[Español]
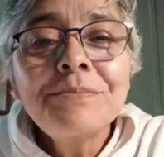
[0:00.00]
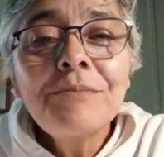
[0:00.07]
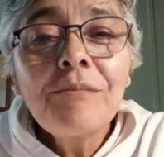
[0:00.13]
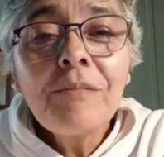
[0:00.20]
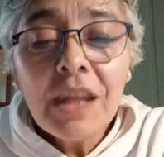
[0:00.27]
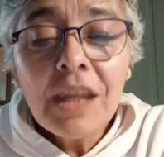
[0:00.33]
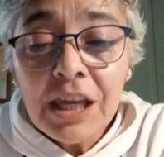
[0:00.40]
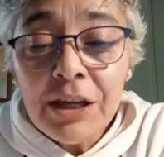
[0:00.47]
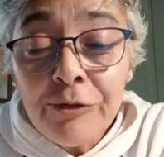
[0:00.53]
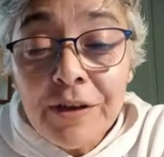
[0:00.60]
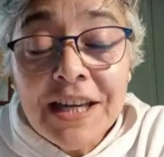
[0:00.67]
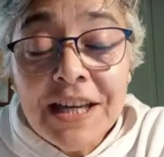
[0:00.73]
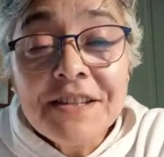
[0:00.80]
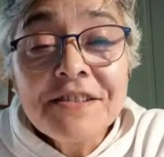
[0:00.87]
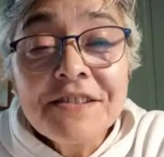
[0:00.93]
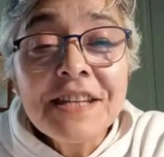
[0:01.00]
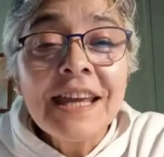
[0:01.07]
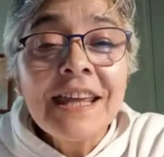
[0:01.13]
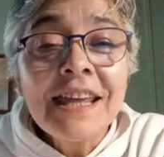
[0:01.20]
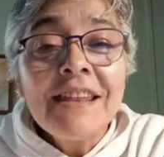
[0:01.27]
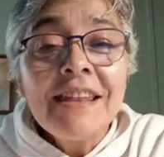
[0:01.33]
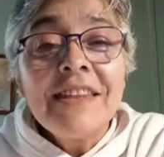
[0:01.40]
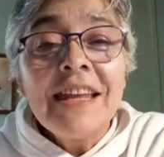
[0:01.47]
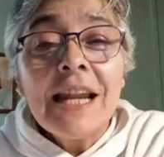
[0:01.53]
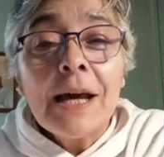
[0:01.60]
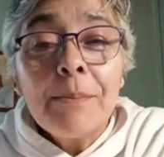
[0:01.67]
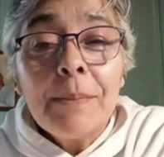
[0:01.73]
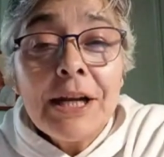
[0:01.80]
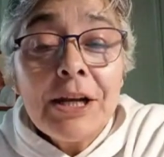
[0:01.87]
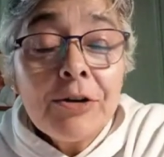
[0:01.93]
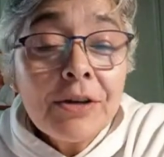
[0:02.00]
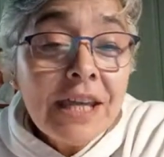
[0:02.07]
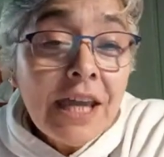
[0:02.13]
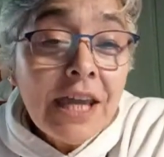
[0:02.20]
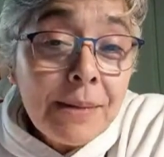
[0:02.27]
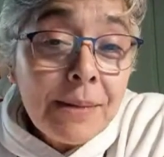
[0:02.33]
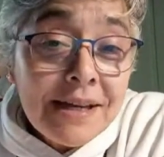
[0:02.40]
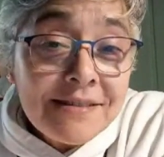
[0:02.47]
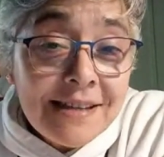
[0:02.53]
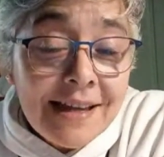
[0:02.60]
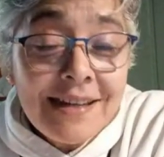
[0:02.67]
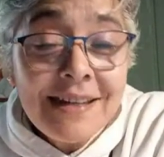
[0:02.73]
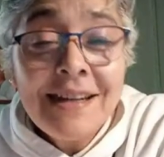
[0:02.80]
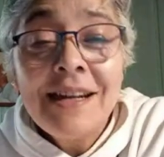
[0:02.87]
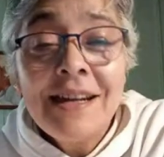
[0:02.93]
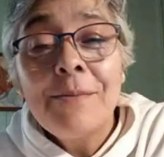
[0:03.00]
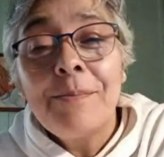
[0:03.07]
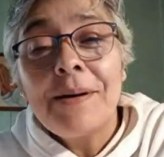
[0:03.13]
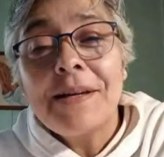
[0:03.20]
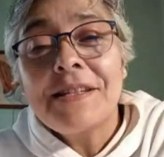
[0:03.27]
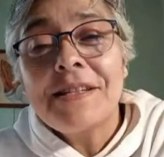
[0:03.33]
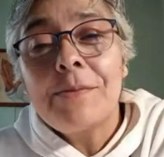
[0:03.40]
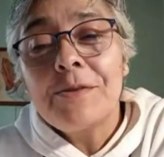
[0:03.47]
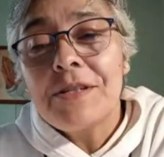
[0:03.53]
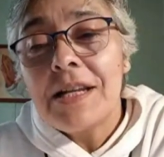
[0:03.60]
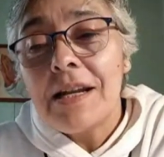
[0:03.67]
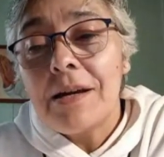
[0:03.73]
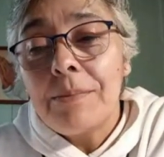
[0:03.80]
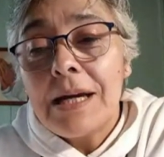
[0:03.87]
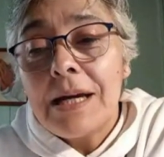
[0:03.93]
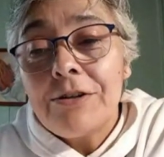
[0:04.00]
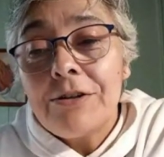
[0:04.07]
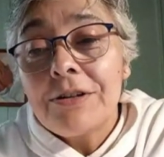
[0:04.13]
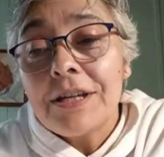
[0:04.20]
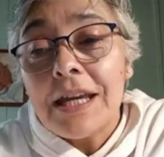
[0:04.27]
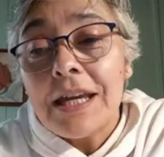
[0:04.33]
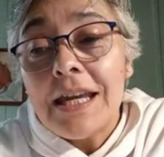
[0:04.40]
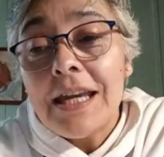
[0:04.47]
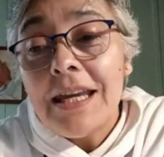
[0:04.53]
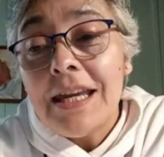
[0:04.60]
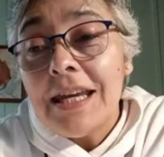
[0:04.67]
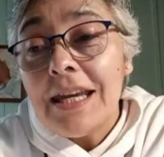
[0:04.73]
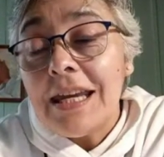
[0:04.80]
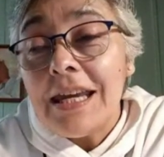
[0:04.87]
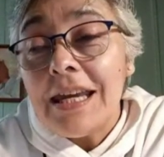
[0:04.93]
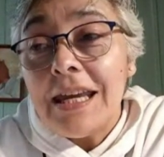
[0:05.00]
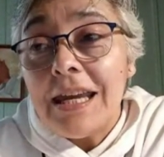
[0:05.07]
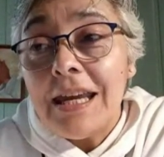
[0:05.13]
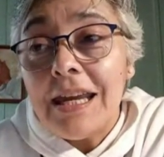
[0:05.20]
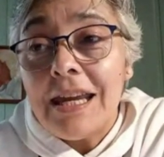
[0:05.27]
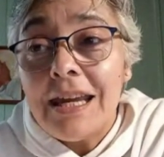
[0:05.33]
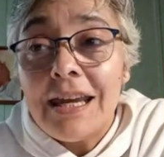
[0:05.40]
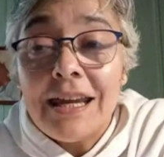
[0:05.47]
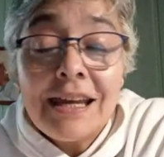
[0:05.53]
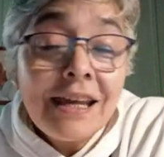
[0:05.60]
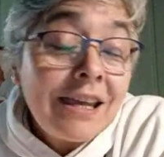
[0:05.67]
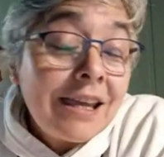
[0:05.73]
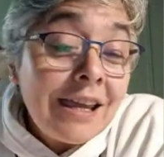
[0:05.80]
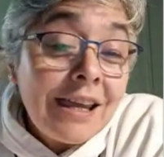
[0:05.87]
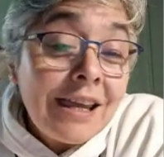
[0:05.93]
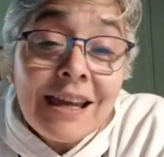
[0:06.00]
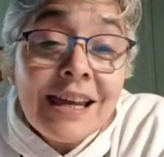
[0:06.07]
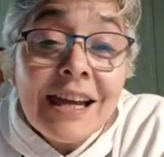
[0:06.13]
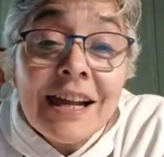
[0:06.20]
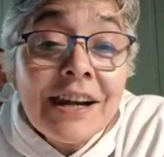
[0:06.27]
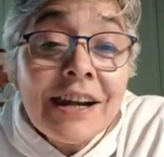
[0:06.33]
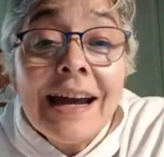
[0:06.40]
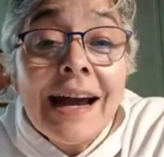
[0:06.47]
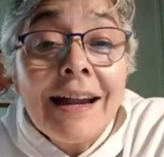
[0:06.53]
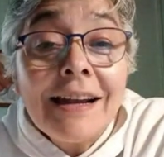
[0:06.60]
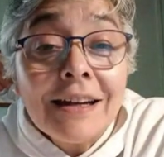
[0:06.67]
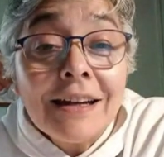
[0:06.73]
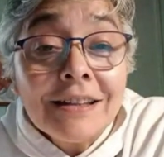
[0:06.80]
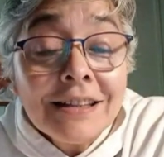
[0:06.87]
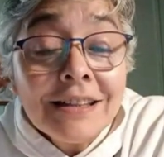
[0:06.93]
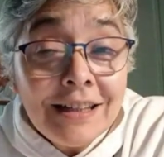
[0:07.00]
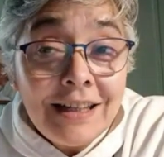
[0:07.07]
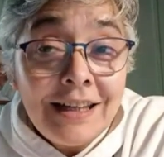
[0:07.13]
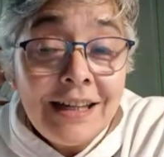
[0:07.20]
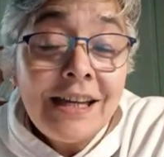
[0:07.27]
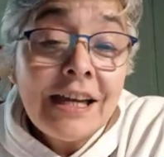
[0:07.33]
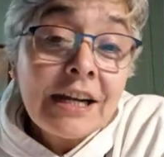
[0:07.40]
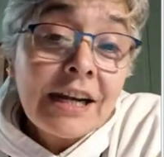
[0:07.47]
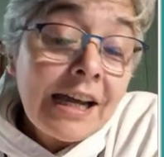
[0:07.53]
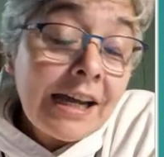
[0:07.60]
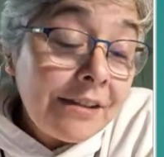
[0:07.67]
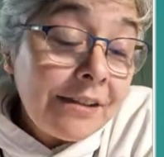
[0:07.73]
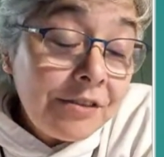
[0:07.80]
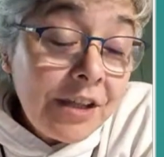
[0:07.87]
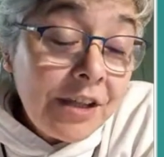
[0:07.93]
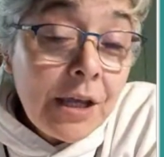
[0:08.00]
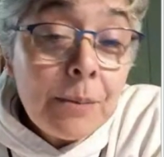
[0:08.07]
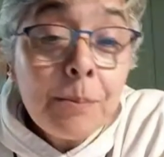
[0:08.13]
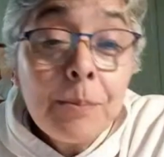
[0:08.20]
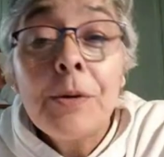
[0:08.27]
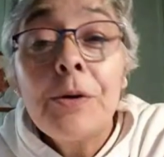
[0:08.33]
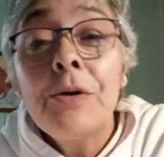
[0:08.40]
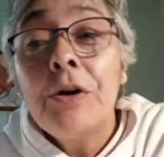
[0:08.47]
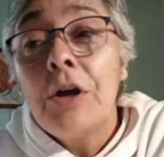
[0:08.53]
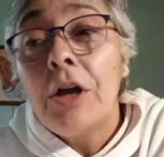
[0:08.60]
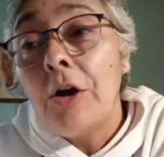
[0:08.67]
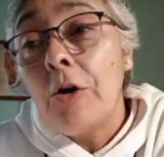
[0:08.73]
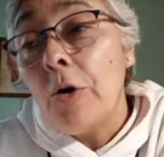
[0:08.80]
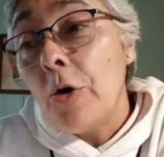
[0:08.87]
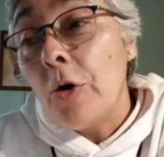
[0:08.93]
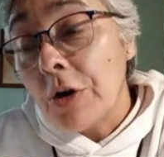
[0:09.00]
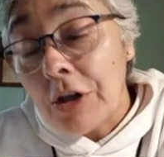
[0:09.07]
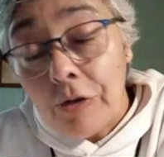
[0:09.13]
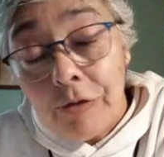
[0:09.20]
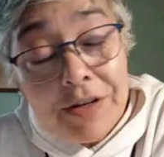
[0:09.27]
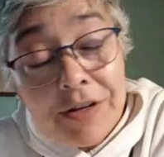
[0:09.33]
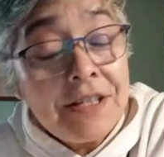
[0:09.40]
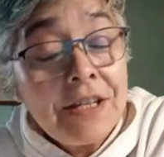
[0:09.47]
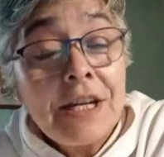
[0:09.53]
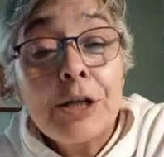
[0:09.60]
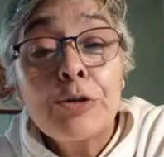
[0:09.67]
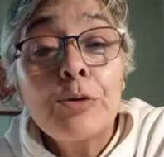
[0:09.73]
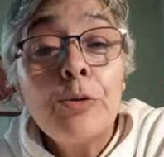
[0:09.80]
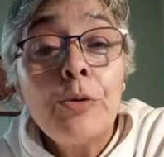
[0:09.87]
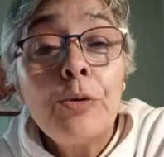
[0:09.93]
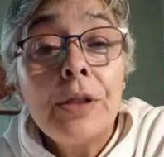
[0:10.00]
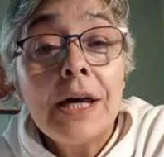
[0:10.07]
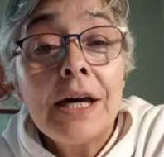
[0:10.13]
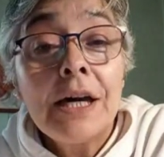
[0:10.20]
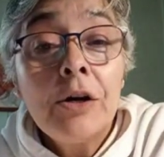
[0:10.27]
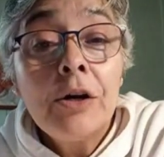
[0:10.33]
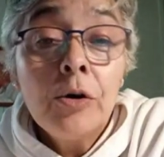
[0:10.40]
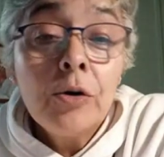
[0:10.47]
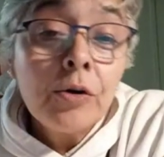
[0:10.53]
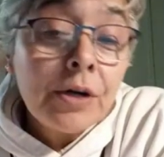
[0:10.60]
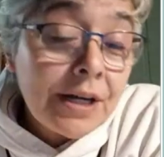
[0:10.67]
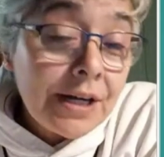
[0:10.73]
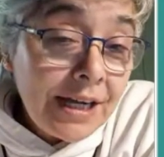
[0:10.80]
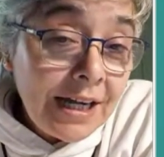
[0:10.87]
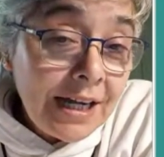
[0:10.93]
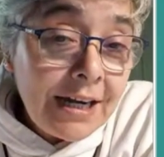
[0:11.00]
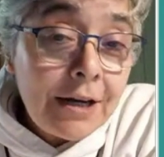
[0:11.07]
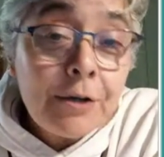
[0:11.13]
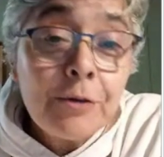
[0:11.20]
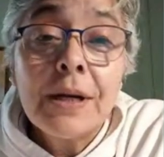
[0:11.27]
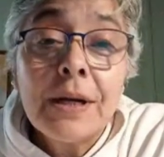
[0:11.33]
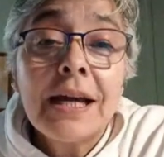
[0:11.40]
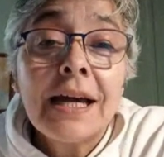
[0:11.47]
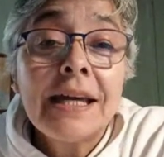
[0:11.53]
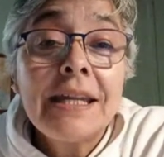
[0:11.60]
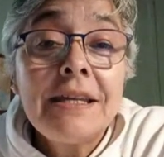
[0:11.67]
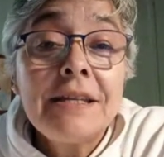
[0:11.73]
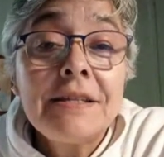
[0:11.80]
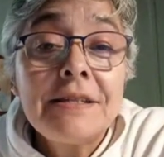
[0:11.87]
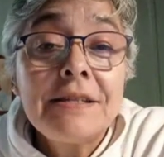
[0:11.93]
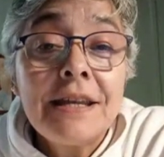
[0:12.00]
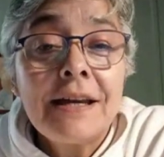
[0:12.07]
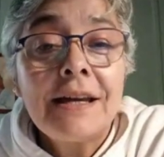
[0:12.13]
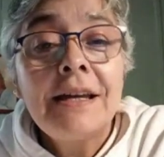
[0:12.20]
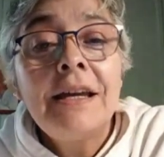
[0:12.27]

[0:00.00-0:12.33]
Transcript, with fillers: Y fíjense, de las manos que amasan, pasamos a las manos que, eh, que, regalan, que regalan tiempo o, que ofrecen ayuda o que regalan una caricia.